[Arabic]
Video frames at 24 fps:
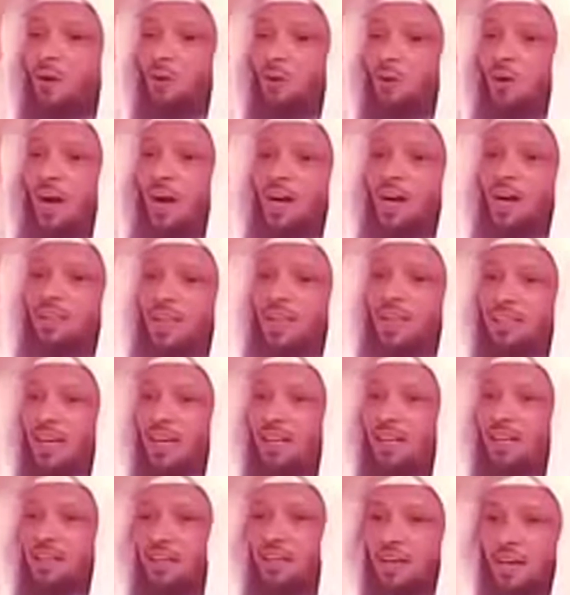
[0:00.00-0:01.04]
أول واحد
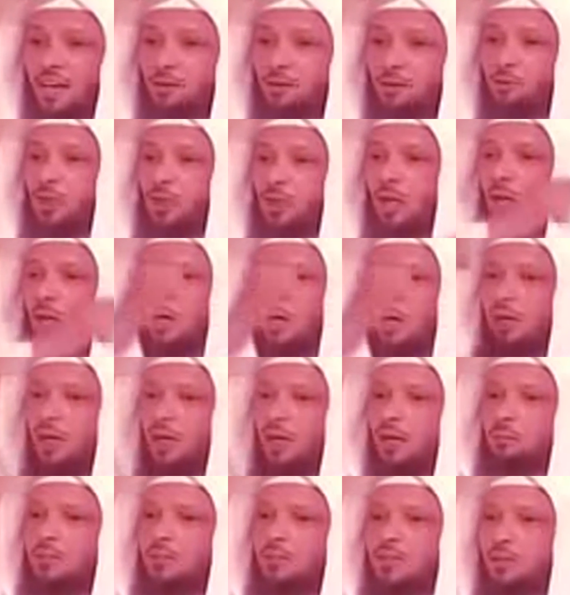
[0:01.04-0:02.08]
عطاني ريال وطلع
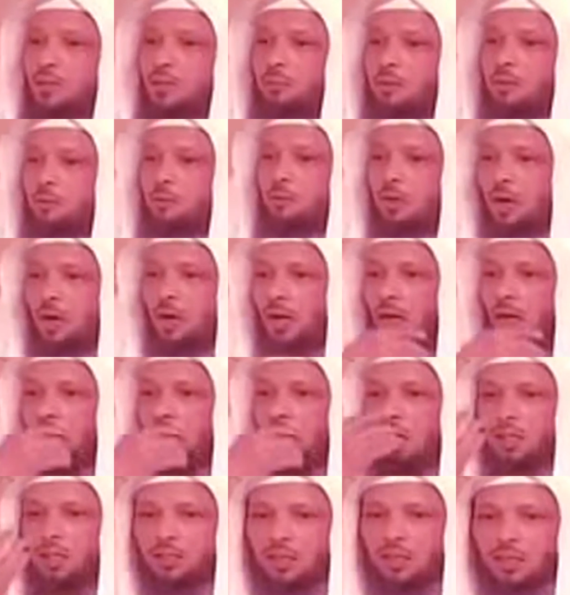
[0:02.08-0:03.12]
ريال من جيبي
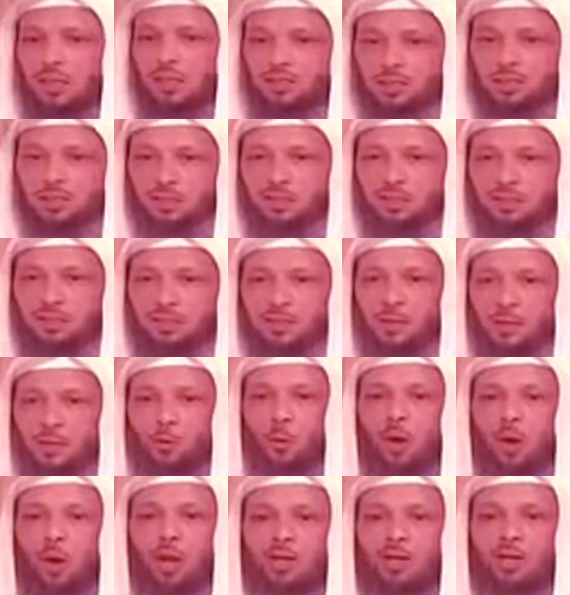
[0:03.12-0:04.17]
والله لا عطيته
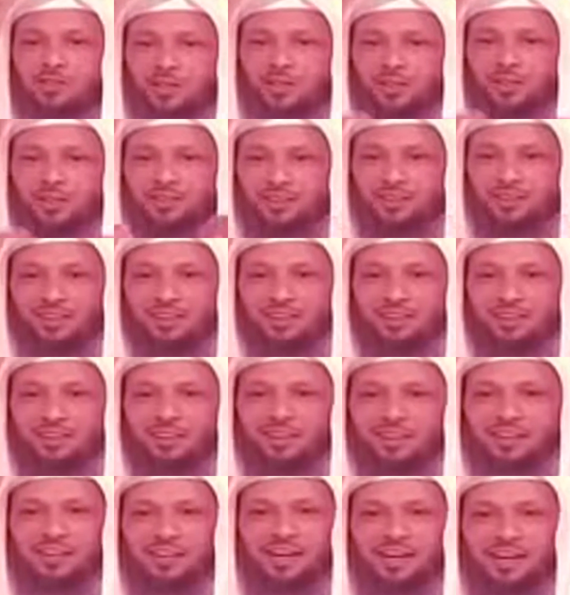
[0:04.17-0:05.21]
ولا جيته
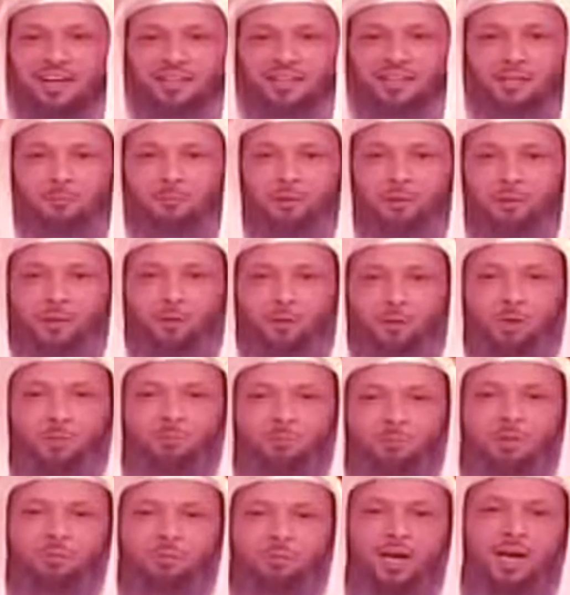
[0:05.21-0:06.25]
لكن يبغى
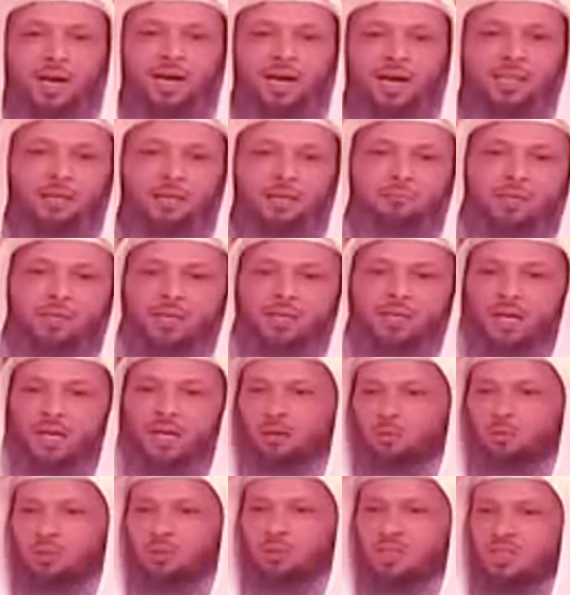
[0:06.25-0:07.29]
يرمم هذا
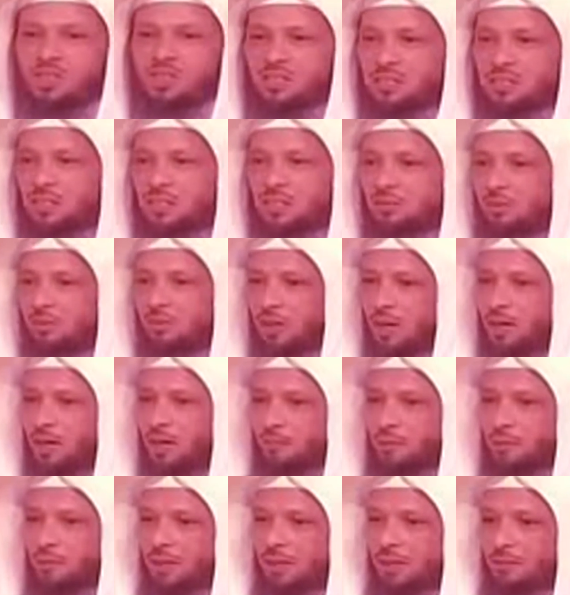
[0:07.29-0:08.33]
البناء المتصدع في
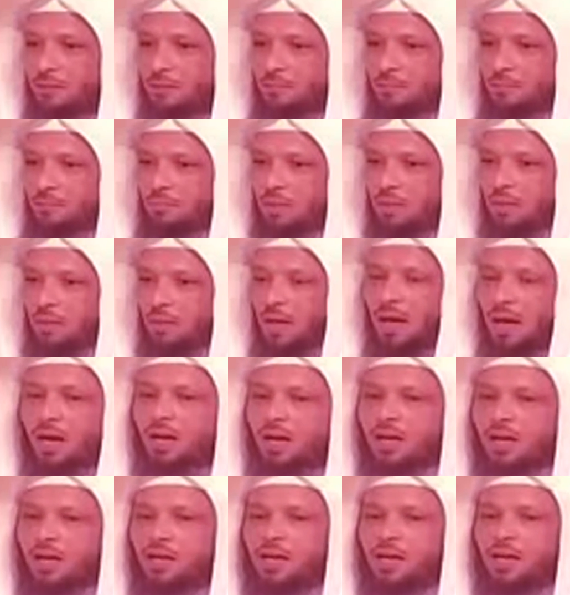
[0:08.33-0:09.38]
قلبي
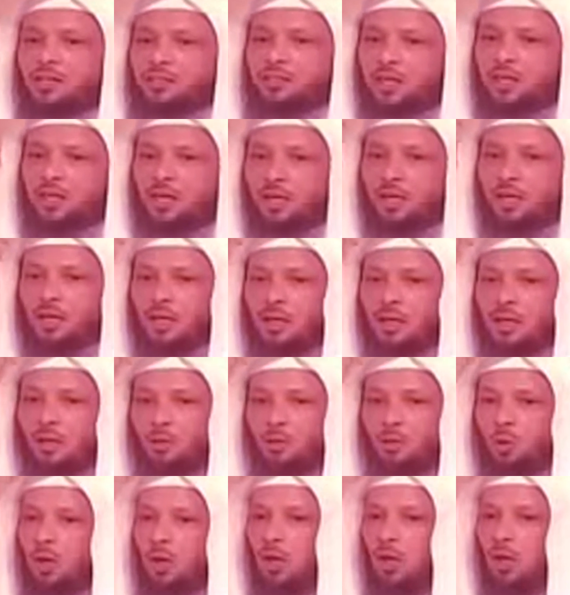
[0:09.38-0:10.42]
قال يا شيخ
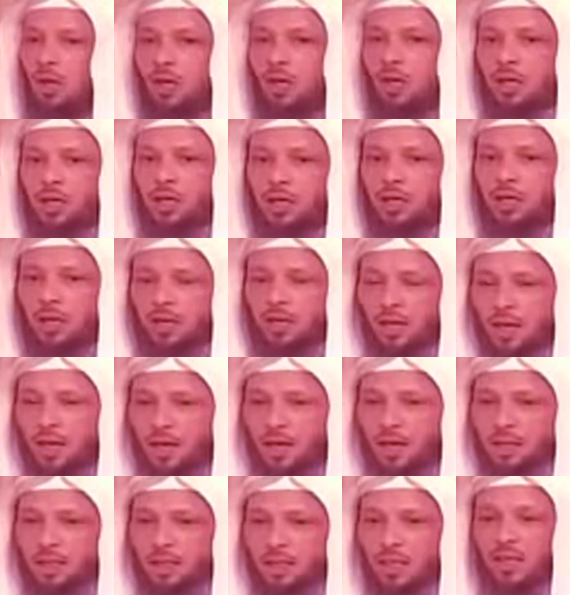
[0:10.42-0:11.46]
والله لي
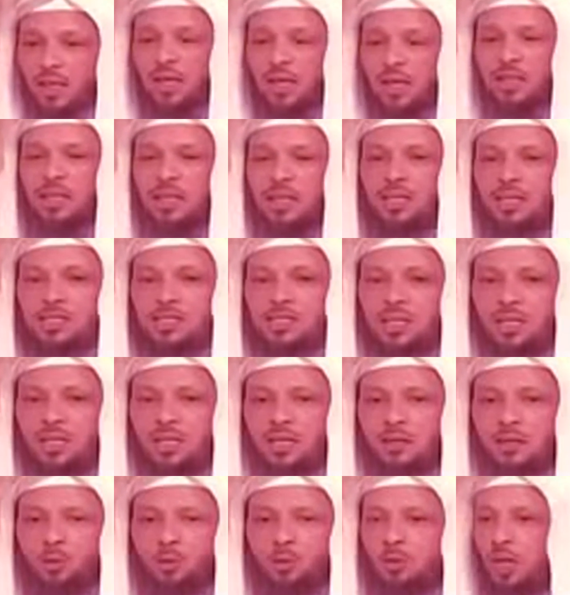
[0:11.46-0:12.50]
الآن ثلاثين
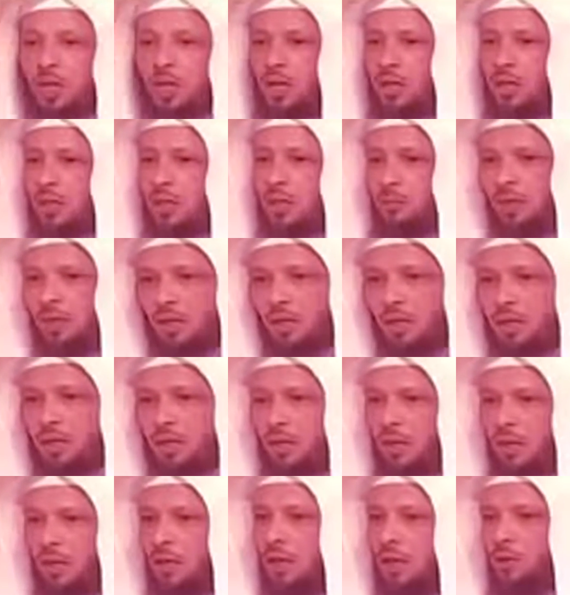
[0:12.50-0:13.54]
سنة أضحي مع
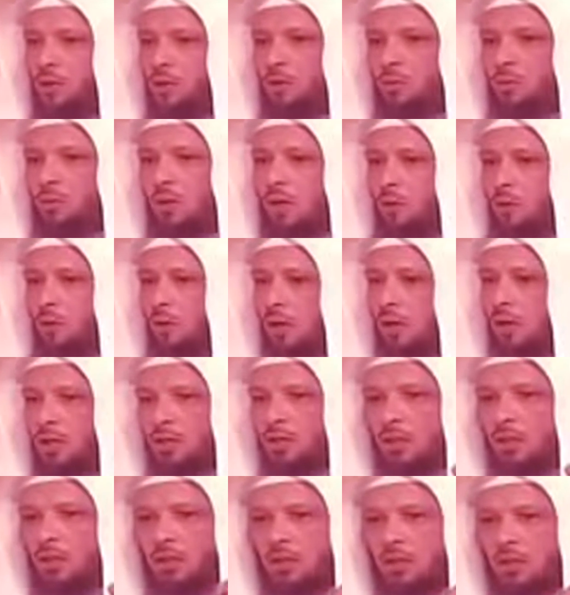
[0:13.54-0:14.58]
له مع
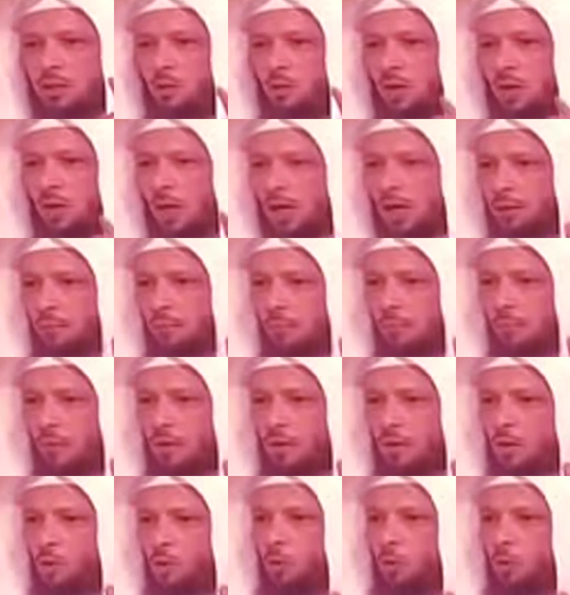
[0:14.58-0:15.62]
والدي كل عام
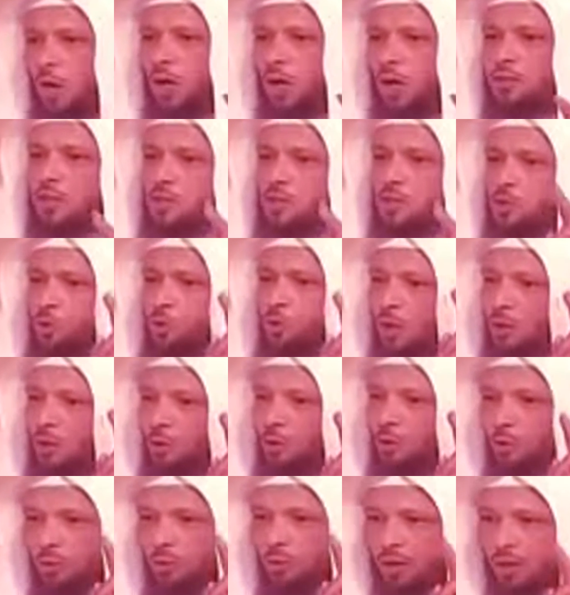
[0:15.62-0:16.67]
وحججت
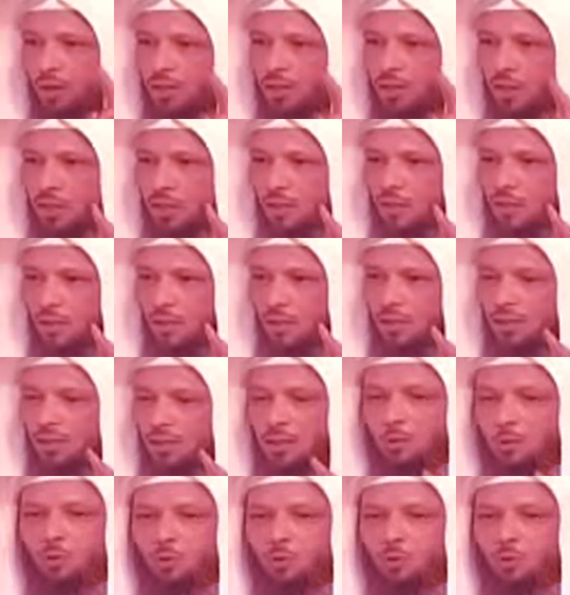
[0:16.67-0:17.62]
عنه مرتين